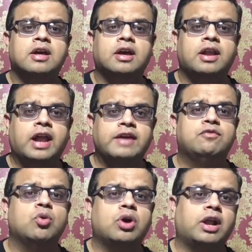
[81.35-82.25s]
लाइफ
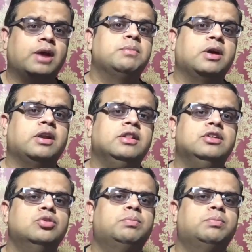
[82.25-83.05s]
को ख़राब कर रही थी जो